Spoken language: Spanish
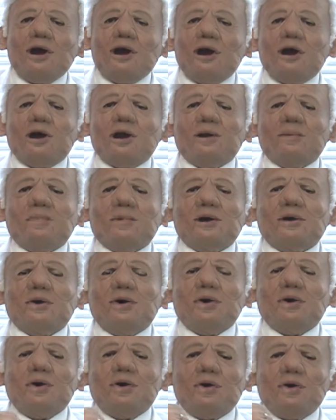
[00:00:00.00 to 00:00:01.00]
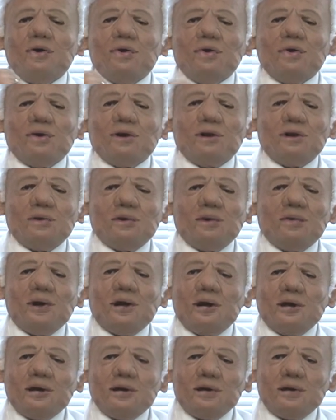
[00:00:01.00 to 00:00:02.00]
Álvaro Uribe
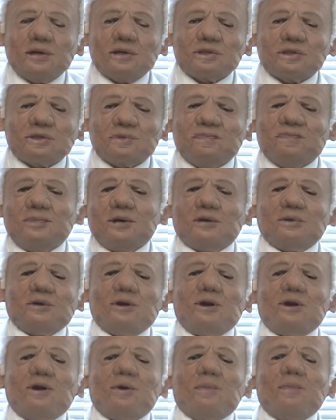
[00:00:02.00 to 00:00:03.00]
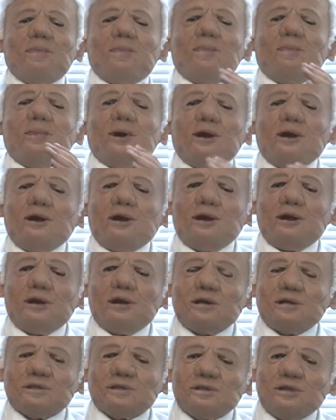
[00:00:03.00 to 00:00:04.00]
Balas, perdón,
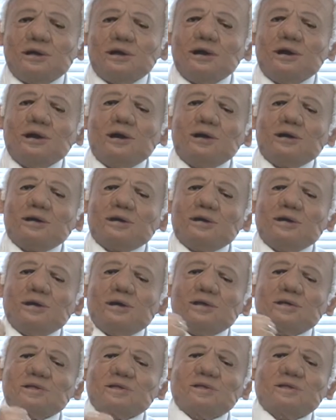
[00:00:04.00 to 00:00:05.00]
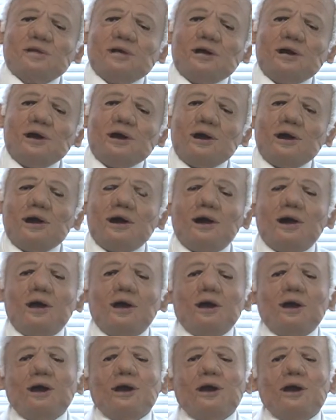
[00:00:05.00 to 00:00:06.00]
Vélez. Aquí está
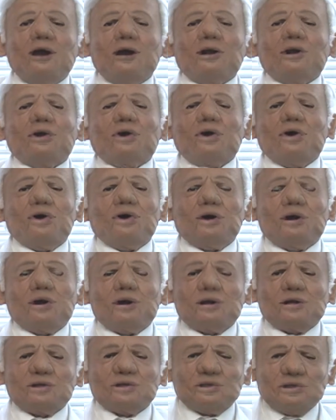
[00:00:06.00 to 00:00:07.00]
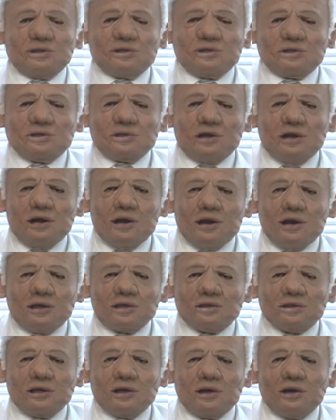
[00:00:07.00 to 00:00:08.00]
el congresista
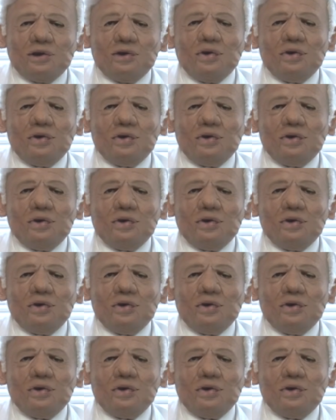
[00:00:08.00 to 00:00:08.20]
del